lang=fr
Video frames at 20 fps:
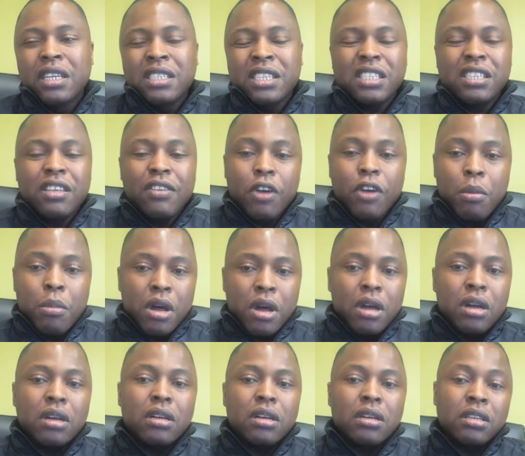Ça, c'est
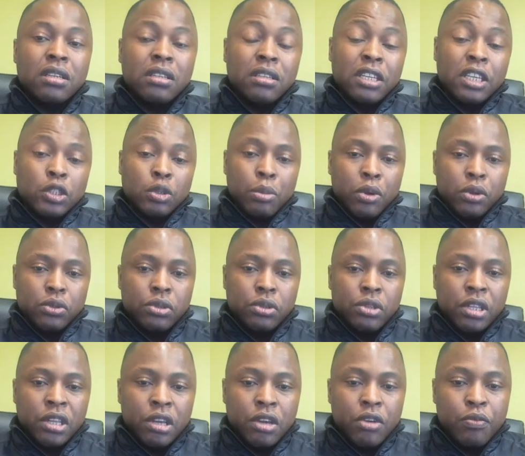vraiment des
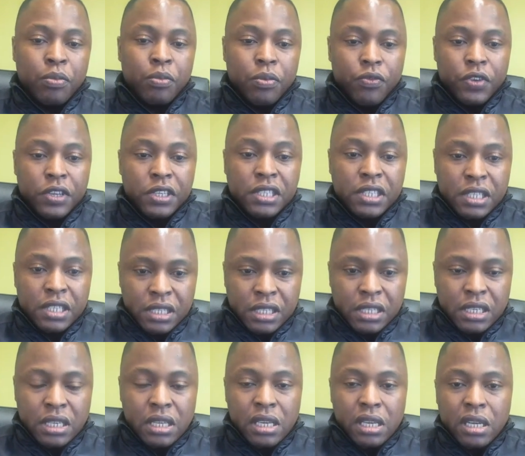opportunités que vous pouvez
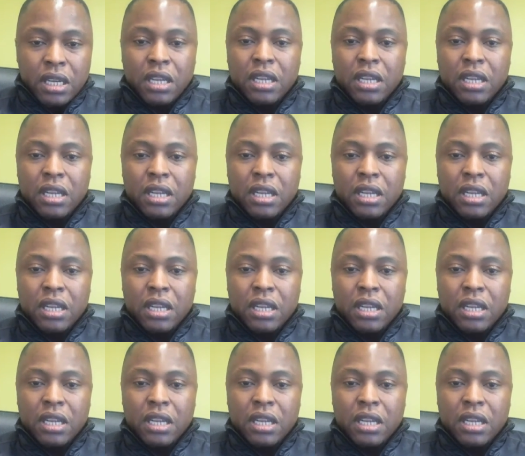saisir